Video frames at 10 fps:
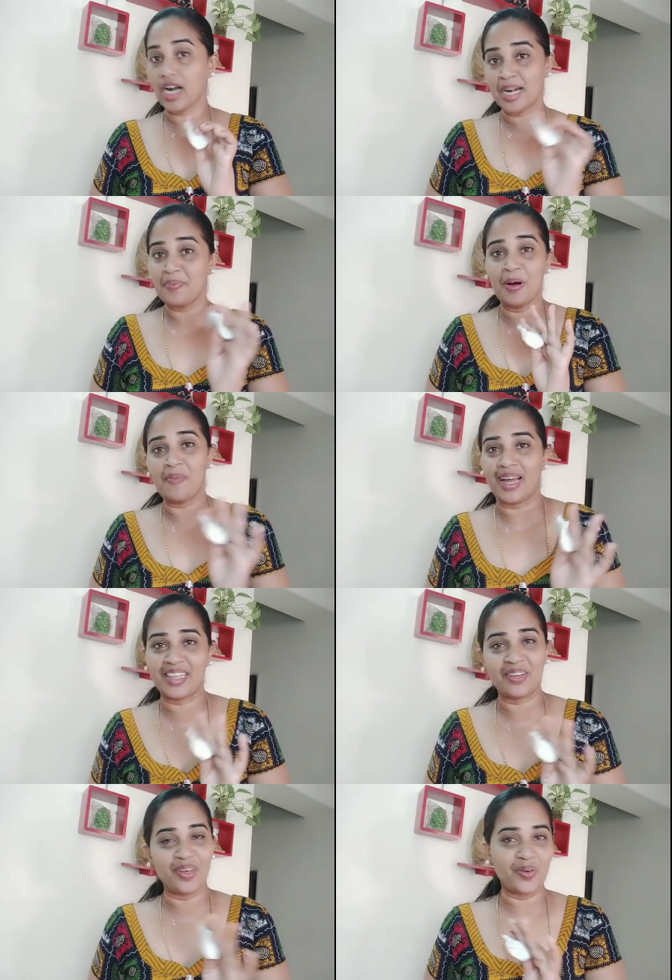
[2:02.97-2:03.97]
கண்டிப்பாக
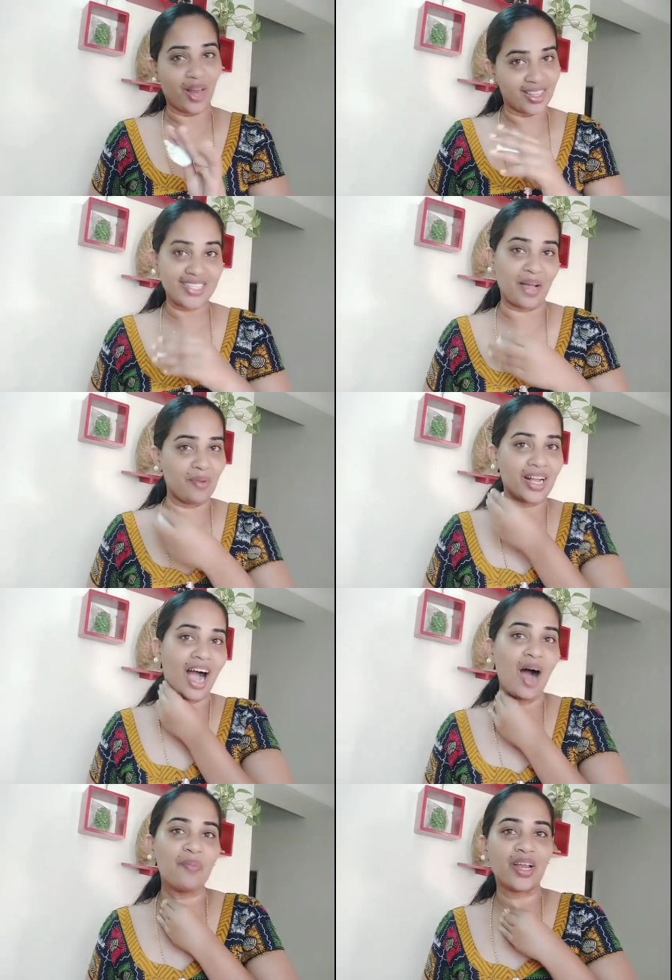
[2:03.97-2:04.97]
மறந்துடவே கூடாது செம
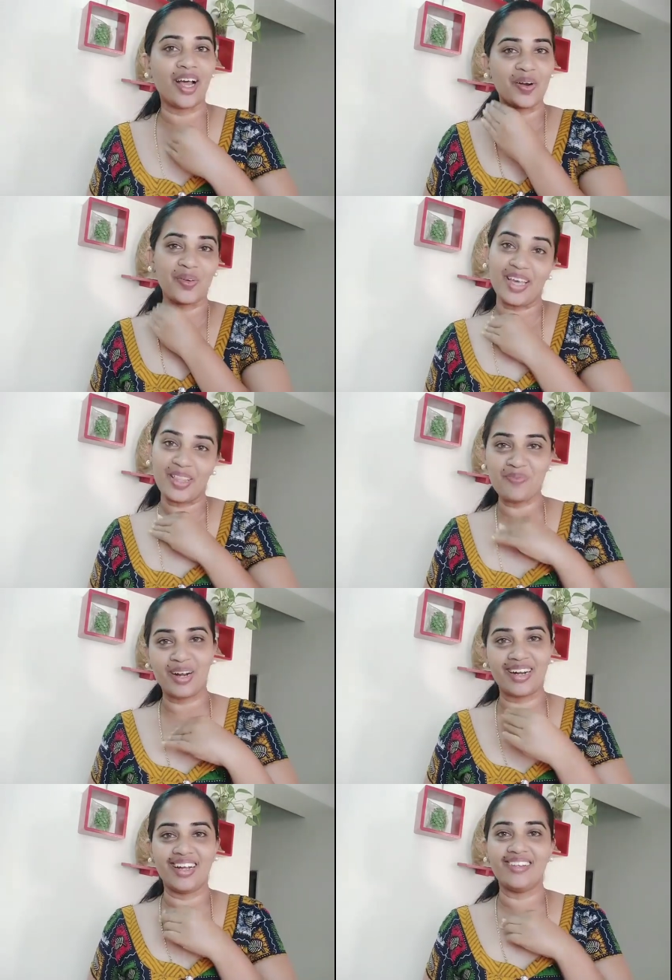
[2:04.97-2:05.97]
காமெடி ஆகிடும் எது
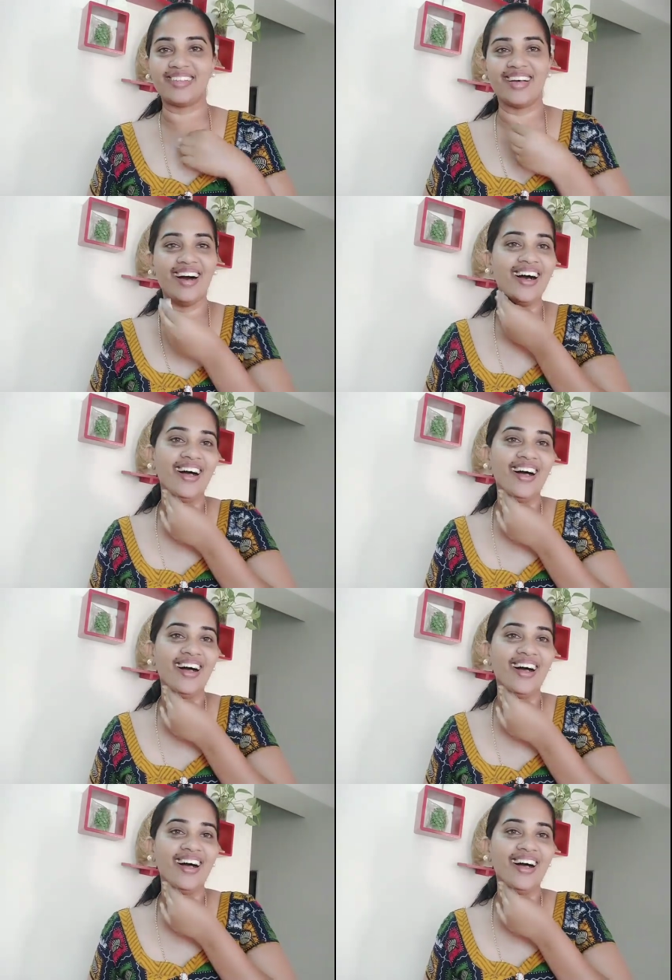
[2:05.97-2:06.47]
பண்ணாலும் தான்